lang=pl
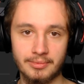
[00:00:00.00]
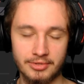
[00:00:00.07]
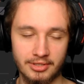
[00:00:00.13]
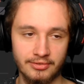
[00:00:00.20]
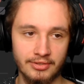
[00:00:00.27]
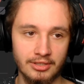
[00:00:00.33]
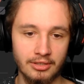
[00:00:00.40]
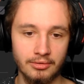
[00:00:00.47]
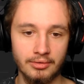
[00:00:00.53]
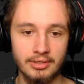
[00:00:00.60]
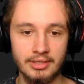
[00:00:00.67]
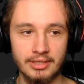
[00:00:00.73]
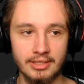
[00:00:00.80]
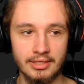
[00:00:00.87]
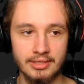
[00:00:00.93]
przed chwilą,
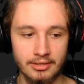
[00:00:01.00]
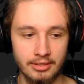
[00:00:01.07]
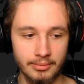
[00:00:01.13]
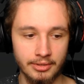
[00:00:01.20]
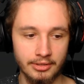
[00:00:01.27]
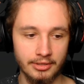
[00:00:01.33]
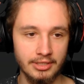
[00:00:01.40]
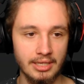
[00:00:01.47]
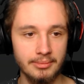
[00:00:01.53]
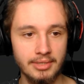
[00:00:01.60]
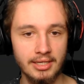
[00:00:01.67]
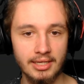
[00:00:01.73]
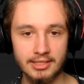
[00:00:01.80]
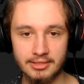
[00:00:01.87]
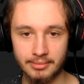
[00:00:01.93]
e, zrobione ode
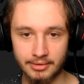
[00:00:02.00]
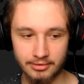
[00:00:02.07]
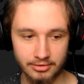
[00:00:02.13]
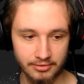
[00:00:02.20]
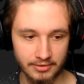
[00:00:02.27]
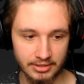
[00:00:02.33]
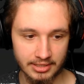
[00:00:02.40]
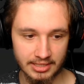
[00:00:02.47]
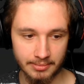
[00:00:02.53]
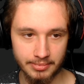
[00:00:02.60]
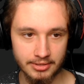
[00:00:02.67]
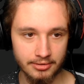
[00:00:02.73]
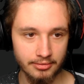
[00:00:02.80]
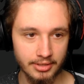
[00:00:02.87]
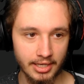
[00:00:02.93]
mnie. Ja sobie oczywiście
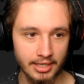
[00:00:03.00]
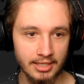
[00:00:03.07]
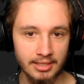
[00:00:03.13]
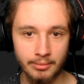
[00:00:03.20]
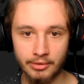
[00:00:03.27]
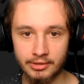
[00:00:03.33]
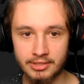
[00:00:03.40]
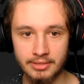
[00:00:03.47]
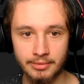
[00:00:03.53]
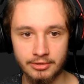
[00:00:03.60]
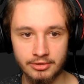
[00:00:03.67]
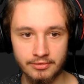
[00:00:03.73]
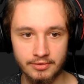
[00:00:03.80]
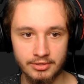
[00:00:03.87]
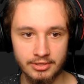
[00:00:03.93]
zapisuję, mogę sobie
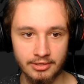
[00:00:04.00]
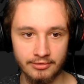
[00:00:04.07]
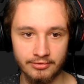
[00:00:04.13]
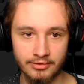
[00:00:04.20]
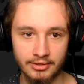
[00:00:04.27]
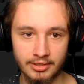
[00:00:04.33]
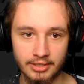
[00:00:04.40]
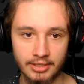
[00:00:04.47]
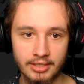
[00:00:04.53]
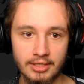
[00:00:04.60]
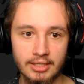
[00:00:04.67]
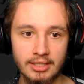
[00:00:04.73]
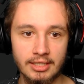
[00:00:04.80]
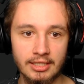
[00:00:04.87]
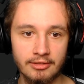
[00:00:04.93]
oczywiście w,
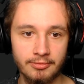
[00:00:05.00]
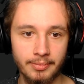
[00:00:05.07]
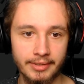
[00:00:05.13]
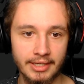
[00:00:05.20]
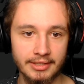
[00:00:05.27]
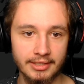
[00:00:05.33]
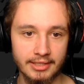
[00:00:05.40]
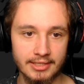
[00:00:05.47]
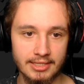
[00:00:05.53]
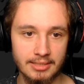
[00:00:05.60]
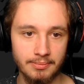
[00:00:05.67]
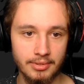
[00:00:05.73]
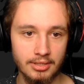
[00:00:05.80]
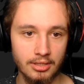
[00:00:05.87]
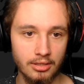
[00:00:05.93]
e, w poradnik
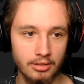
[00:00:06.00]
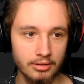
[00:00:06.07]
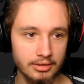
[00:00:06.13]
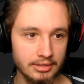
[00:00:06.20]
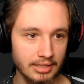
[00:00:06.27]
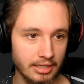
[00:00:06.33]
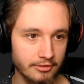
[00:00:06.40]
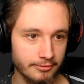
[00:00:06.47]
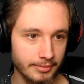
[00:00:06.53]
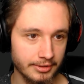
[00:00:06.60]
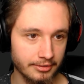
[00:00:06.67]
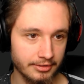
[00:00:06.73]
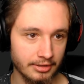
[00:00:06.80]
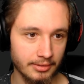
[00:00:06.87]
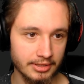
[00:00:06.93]
SCP Lockdown,
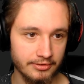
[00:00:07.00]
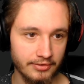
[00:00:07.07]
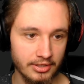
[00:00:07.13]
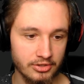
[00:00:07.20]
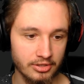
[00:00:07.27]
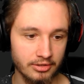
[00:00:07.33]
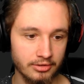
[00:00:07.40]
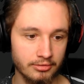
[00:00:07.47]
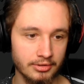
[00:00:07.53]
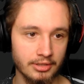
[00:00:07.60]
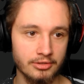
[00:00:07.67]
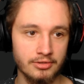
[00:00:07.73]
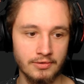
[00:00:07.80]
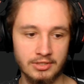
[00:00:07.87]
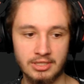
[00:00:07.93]
metoda łatwiejsza, no i tutaj
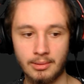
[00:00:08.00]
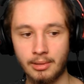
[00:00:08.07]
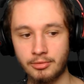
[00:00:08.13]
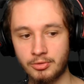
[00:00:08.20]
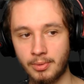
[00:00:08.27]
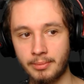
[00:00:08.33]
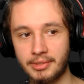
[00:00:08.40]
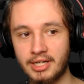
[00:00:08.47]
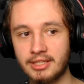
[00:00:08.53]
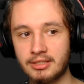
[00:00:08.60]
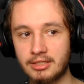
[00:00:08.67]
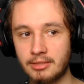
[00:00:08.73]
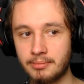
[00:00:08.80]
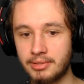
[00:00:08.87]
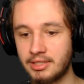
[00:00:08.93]
oczywiście mam już pobrany
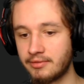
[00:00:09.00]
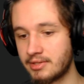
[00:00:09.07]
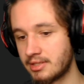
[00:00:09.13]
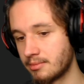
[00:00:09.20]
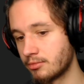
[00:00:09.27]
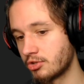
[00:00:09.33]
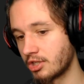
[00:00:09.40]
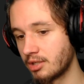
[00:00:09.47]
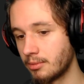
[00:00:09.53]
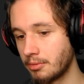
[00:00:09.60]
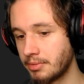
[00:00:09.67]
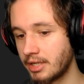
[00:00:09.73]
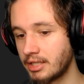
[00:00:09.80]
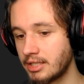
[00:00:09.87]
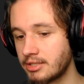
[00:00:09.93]
ten link, więc nie muszę go
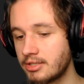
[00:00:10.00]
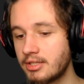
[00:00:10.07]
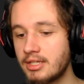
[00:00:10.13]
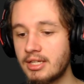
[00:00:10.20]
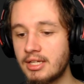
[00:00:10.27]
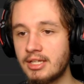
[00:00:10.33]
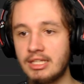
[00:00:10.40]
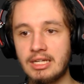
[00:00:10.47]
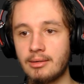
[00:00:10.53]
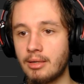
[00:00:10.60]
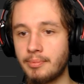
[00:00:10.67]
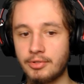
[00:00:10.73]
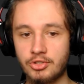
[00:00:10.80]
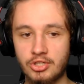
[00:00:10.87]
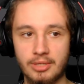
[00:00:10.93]
pobierać, nie ma
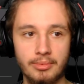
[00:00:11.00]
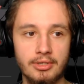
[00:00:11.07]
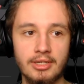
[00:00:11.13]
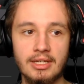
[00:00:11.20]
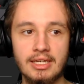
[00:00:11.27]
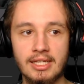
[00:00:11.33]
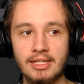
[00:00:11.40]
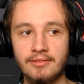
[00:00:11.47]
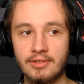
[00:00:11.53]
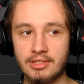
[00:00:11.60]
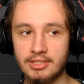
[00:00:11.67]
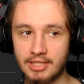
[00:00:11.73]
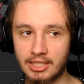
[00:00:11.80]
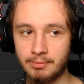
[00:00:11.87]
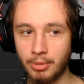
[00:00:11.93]
potrzeby.
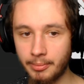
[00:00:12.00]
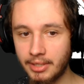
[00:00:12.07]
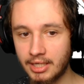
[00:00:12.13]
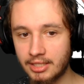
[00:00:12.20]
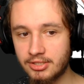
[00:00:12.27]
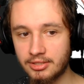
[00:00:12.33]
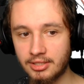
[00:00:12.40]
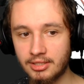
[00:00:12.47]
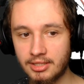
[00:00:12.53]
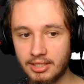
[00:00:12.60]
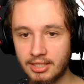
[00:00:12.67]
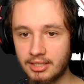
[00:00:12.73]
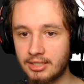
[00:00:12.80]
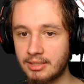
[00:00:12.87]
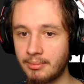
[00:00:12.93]
Więc tak, pobieracie ten
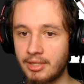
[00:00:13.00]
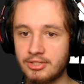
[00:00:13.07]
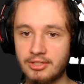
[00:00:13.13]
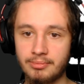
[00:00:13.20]
link, macie